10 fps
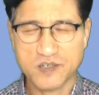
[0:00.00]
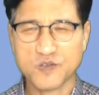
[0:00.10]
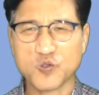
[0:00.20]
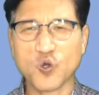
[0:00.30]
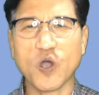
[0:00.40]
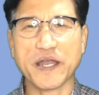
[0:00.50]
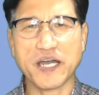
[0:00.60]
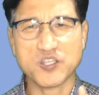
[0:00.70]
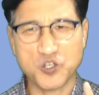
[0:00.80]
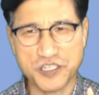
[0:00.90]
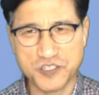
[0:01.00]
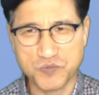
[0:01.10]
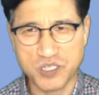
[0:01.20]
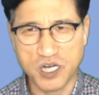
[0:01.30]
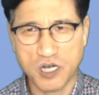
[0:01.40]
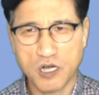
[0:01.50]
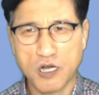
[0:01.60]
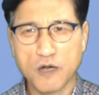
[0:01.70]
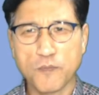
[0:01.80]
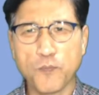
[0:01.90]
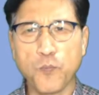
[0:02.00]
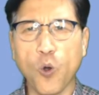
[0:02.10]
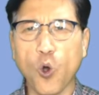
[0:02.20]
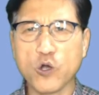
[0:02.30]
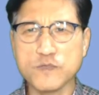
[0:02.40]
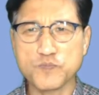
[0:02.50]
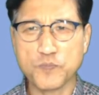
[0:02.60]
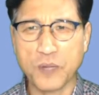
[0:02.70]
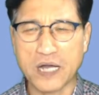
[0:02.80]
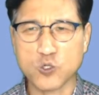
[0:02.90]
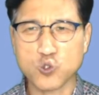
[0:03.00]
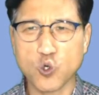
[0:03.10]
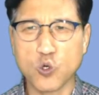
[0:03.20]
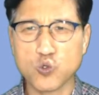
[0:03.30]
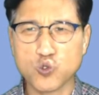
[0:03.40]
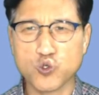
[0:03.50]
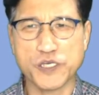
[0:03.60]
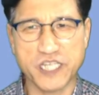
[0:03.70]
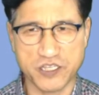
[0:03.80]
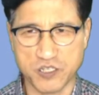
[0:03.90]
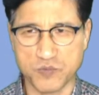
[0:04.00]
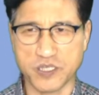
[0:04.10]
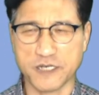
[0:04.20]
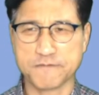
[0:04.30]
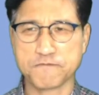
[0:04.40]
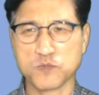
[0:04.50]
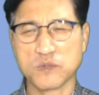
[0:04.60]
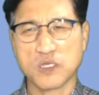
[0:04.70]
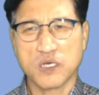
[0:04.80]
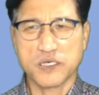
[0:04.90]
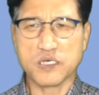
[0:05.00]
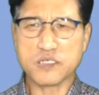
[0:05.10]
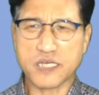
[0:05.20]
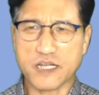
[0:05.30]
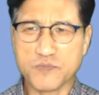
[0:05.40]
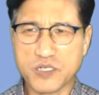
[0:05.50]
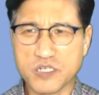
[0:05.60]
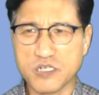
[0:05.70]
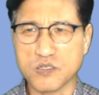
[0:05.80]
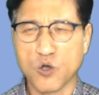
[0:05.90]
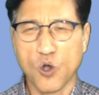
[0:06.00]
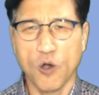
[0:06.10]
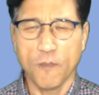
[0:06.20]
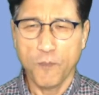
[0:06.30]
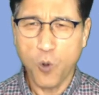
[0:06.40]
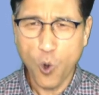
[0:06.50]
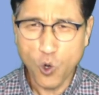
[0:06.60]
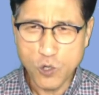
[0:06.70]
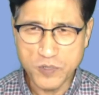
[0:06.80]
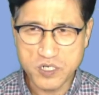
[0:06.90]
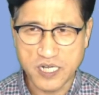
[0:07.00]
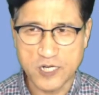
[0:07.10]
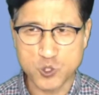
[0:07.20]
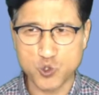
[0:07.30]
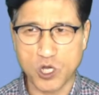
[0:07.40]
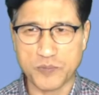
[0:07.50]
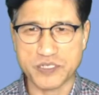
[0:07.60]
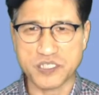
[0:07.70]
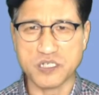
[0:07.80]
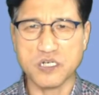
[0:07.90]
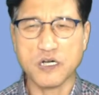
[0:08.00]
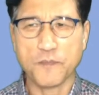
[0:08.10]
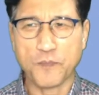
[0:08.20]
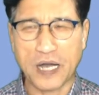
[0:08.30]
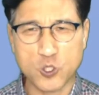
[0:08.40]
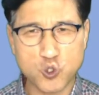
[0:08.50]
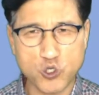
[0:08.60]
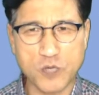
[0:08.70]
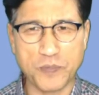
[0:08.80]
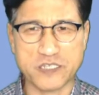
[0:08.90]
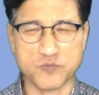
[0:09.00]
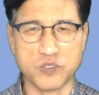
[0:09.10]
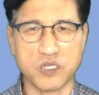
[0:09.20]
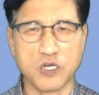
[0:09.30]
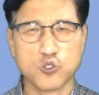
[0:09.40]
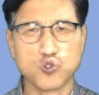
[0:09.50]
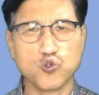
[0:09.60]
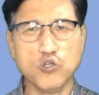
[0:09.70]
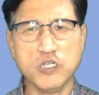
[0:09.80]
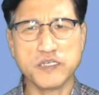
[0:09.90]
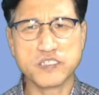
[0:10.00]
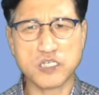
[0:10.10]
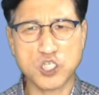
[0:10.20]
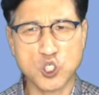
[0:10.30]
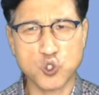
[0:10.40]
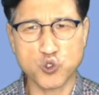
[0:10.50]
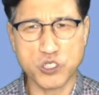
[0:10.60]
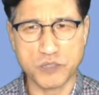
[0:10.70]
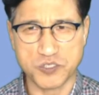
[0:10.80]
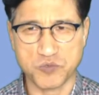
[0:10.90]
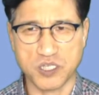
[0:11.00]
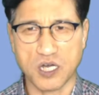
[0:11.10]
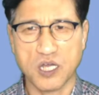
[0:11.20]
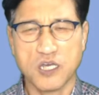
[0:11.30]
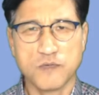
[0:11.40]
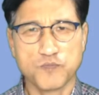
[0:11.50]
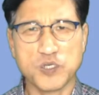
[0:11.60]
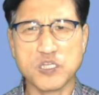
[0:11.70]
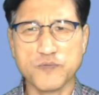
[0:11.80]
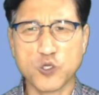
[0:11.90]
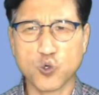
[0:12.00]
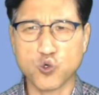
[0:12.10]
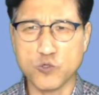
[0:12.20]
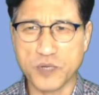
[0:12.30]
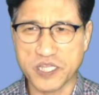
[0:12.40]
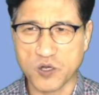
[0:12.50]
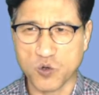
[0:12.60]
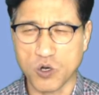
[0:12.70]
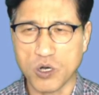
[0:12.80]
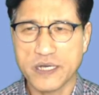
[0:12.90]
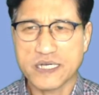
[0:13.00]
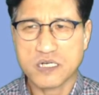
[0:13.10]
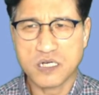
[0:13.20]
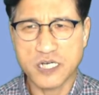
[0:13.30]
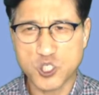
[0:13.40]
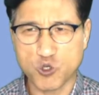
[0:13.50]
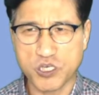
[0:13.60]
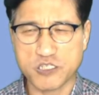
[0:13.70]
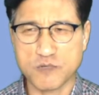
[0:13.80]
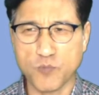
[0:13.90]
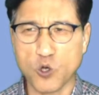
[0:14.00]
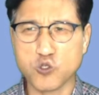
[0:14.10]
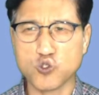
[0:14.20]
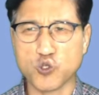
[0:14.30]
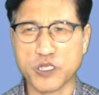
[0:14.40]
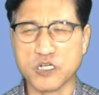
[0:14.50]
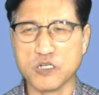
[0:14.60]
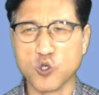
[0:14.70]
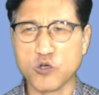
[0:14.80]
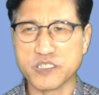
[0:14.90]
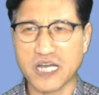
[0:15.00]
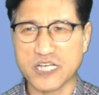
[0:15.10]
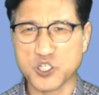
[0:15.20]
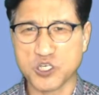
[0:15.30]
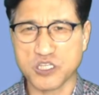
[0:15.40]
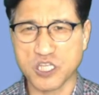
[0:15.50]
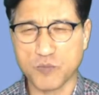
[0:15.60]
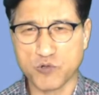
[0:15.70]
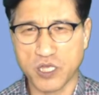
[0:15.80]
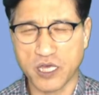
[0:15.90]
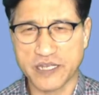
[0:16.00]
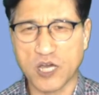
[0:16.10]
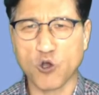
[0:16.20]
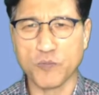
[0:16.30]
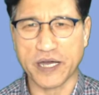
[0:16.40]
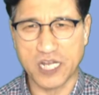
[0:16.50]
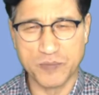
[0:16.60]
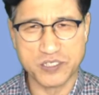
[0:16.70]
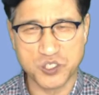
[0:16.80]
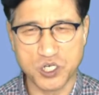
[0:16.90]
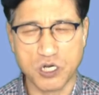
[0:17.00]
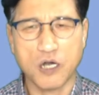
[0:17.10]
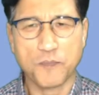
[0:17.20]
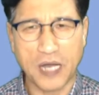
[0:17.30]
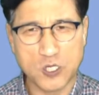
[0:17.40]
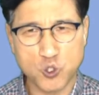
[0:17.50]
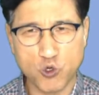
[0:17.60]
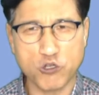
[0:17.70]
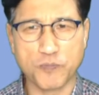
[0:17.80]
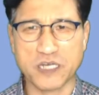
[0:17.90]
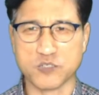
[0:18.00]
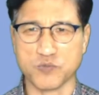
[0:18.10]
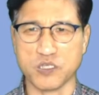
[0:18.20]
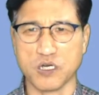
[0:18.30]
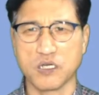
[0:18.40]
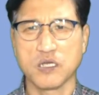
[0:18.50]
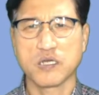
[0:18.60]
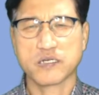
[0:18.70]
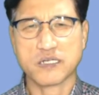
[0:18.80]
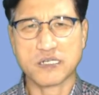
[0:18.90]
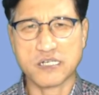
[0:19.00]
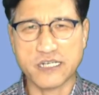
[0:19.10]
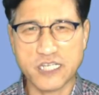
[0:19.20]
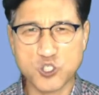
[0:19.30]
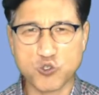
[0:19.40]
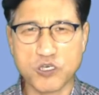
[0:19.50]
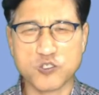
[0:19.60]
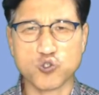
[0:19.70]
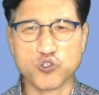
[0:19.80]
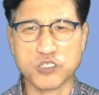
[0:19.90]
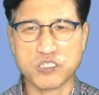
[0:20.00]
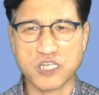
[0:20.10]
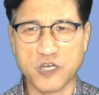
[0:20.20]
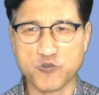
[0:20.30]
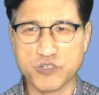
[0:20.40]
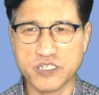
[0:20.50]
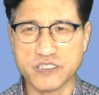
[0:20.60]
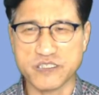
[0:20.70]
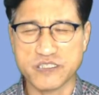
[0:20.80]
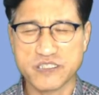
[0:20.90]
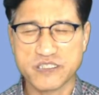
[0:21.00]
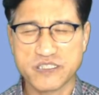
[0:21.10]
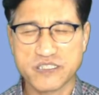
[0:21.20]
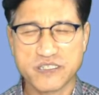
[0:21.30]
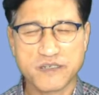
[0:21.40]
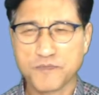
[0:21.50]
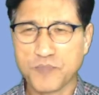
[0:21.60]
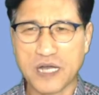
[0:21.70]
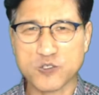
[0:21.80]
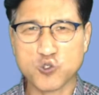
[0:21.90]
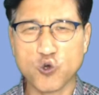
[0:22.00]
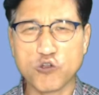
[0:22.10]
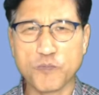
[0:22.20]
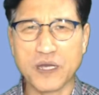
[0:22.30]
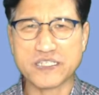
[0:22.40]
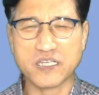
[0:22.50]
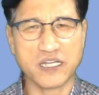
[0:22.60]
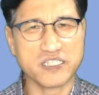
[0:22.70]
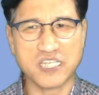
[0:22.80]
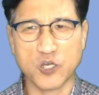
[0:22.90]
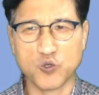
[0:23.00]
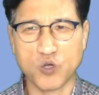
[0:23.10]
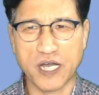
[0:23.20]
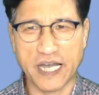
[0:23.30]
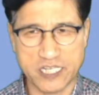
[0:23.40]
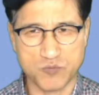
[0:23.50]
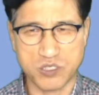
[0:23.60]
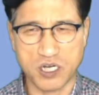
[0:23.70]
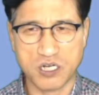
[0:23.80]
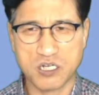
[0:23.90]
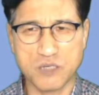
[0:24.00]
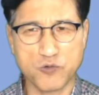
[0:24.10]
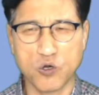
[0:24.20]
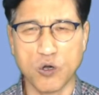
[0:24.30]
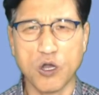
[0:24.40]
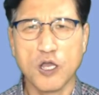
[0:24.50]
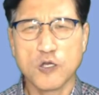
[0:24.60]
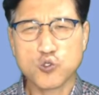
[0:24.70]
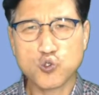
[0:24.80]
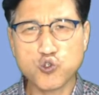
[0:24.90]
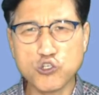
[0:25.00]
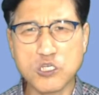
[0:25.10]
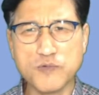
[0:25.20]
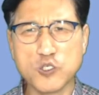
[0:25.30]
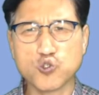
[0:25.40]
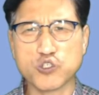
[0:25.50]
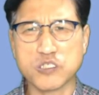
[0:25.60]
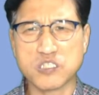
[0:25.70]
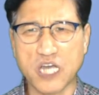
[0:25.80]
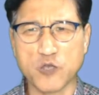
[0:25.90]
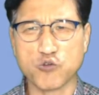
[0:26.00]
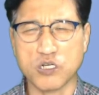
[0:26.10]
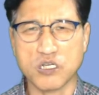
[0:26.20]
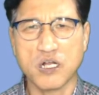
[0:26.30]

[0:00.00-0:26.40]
또 하나 더 있습니다. 복음 방종주의자들입니다. 이 사람들은 복음을 강조하면서 방종에 빠집니다. 윤리적 기준이 없습니다. 믿음으로 구원받았고 그리스도께서 모든 죄를 용서하셨기 때문에 라고 말하면서 방종으로 빠집니다. 그리스도께서 주신 자유는 방종으로 빠지게 하는 자유가 아닙니다. 그러므로 주님이 주신 자유를